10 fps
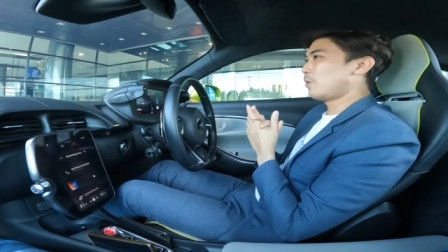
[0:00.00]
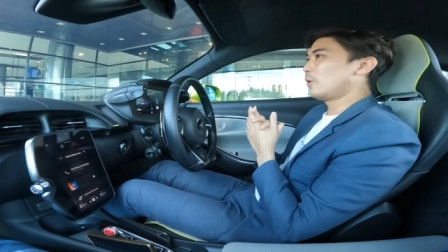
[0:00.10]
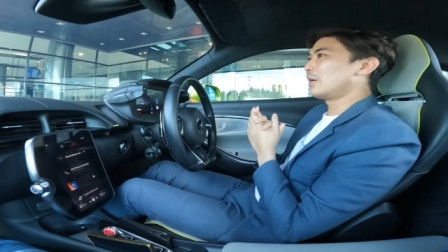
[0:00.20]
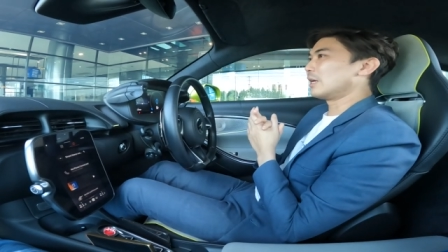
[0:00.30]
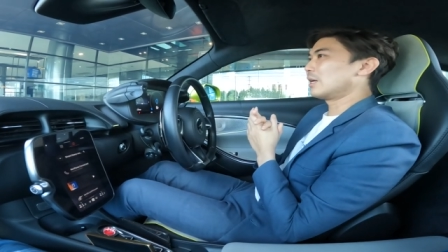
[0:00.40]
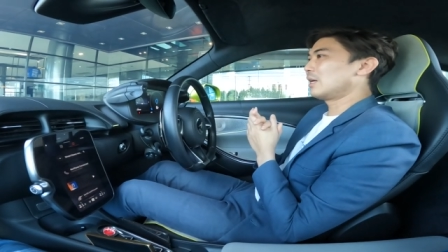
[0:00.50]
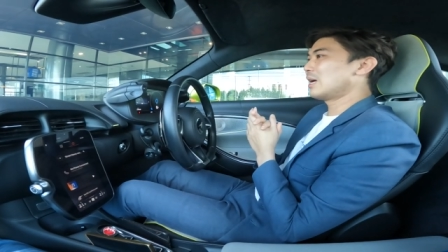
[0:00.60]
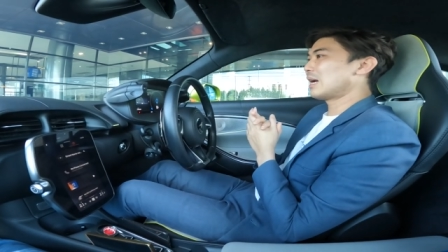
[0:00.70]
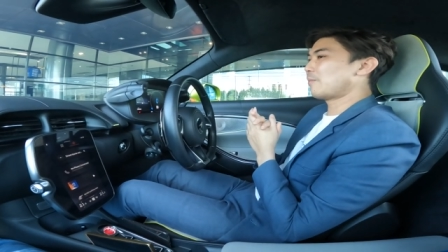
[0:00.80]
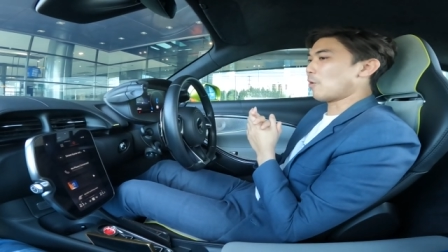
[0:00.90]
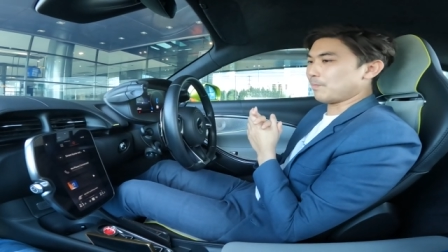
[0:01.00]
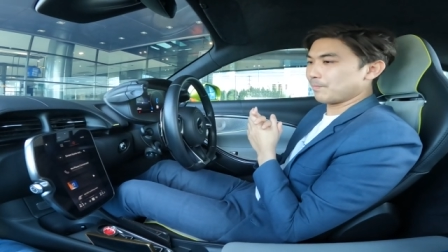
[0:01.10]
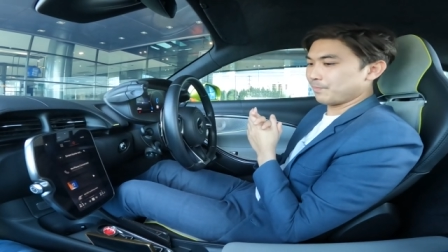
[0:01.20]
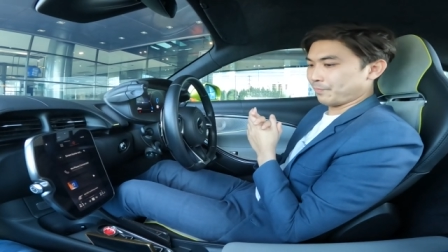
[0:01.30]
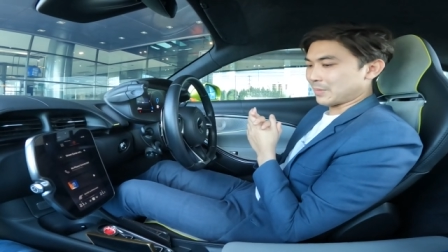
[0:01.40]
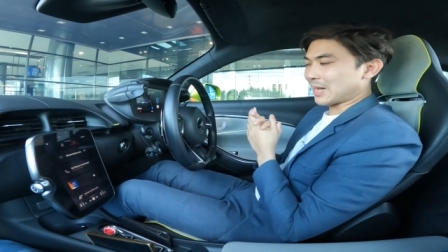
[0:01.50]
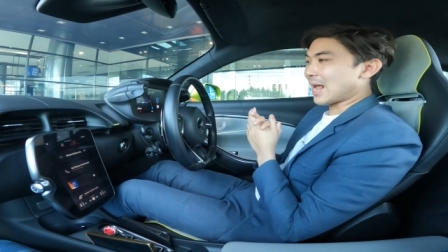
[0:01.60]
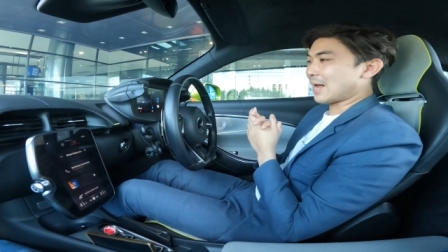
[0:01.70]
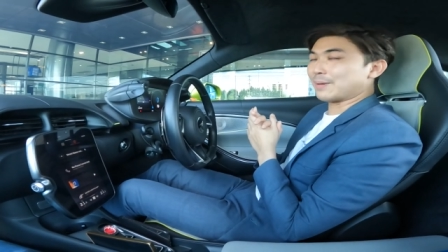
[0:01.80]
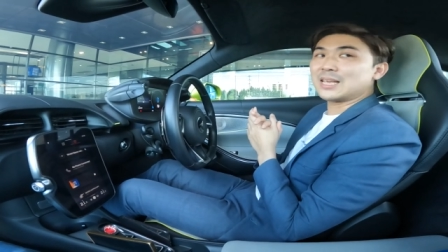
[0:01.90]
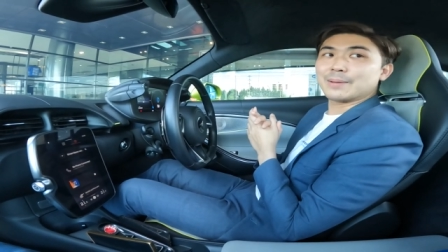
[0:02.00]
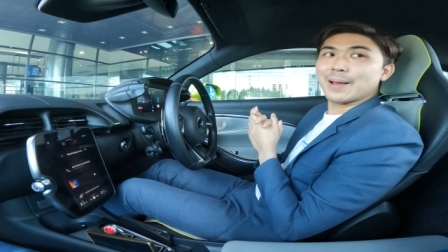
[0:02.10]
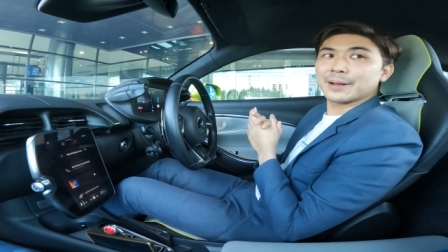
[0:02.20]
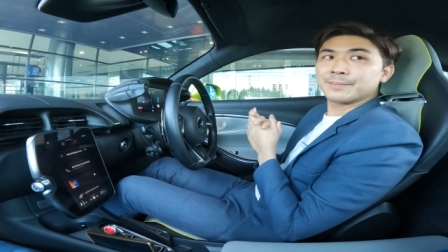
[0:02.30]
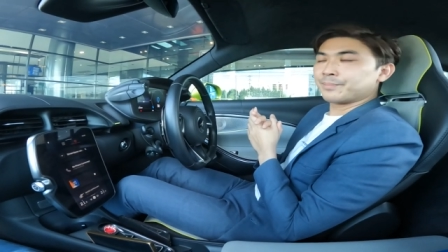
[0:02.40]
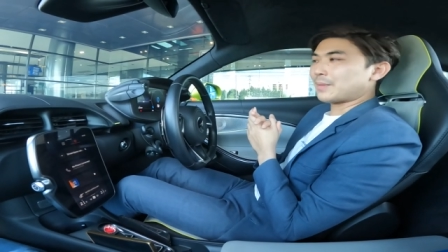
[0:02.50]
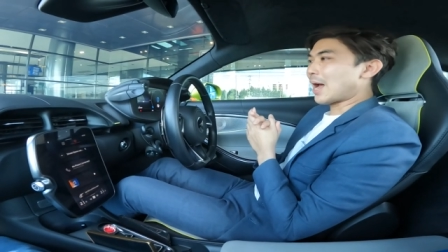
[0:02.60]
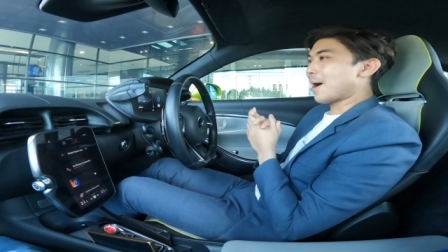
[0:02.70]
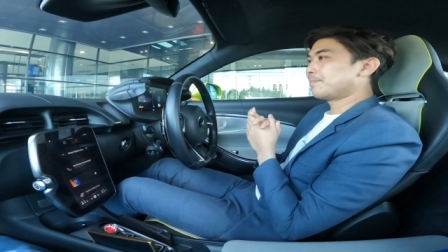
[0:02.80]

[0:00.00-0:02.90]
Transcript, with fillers: พูดถึงเรื่องระบบในการขับขี่บ้างนะครับ